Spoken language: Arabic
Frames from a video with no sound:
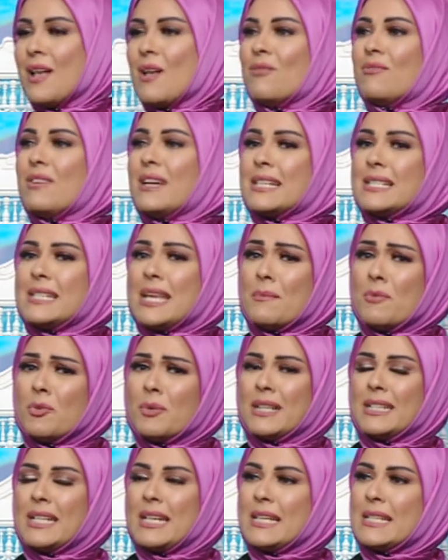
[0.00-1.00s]
فازاي
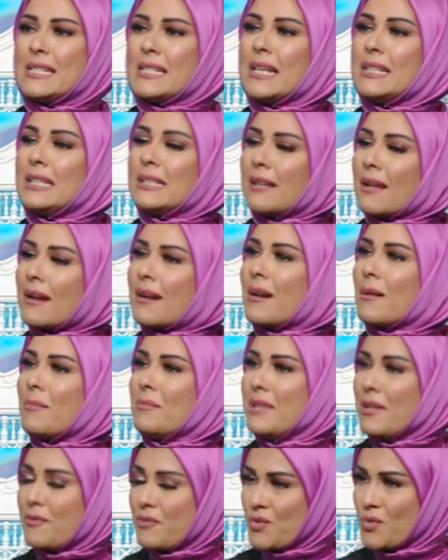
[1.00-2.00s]
ممكن الانسان
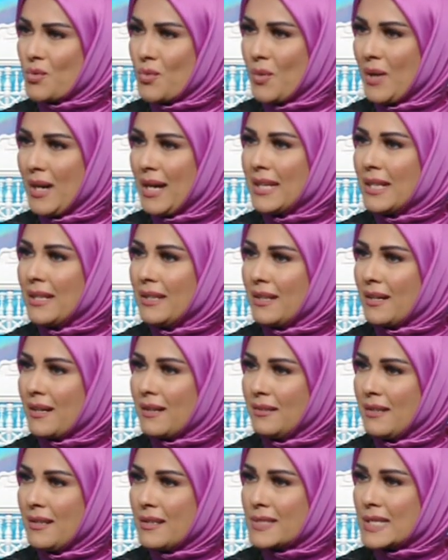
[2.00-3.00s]
يدرب نفسه على
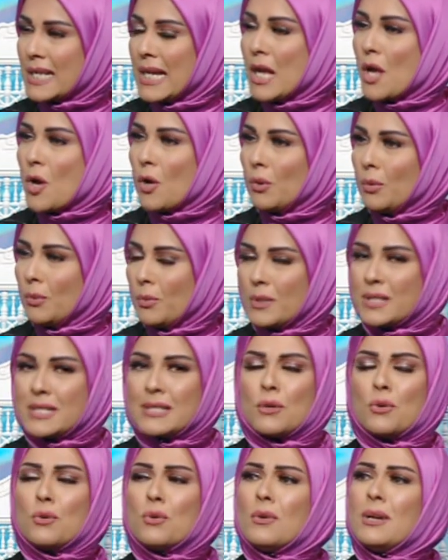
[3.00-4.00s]
الاخلاص
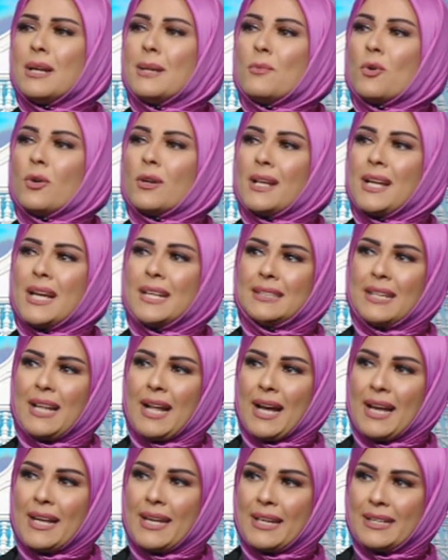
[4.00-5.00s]
وسط كل
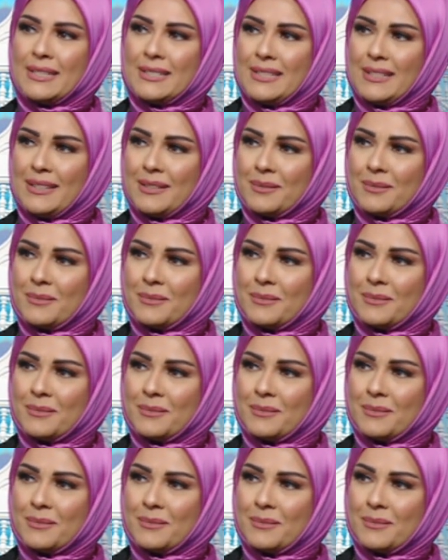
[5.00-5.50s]
مغريات الحياه دي